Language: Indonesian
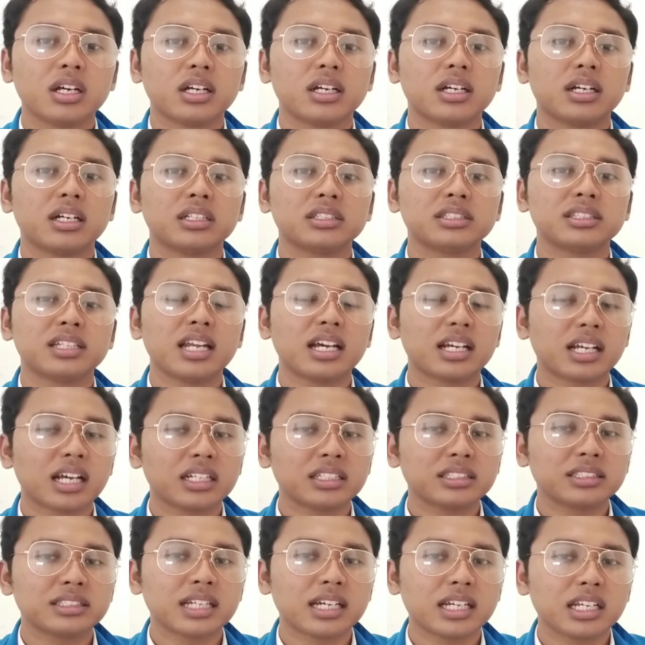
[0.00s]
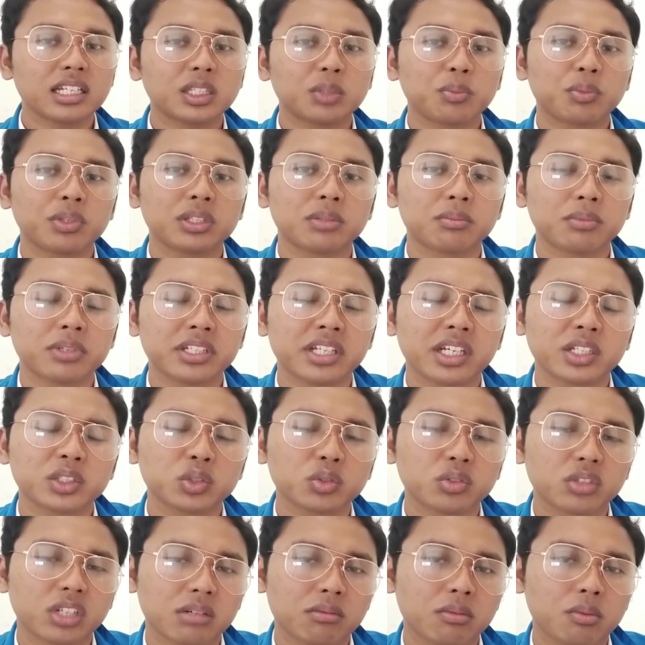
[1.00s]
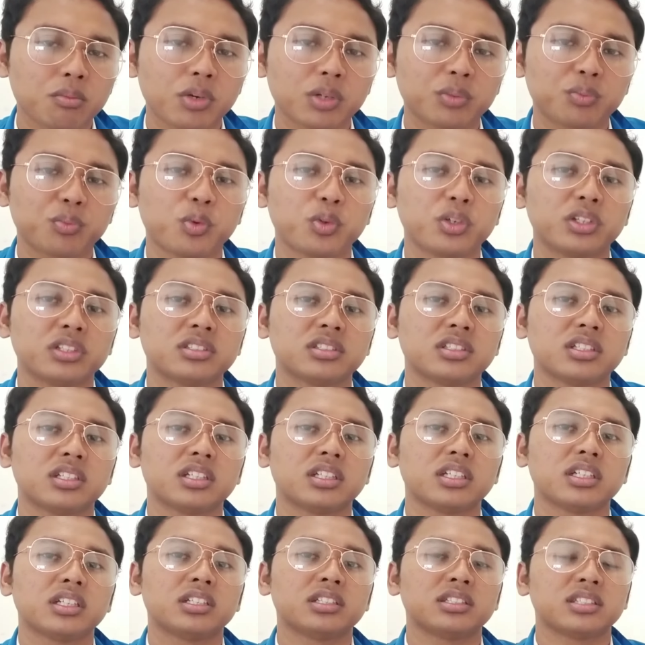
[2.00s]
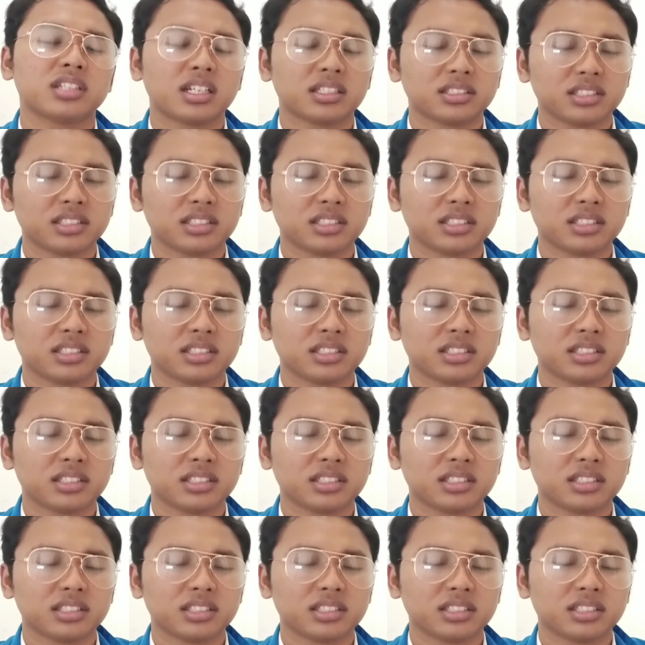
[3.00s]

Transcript: uh, eh, silahkan cari teman-teman yang suka membuat puisi,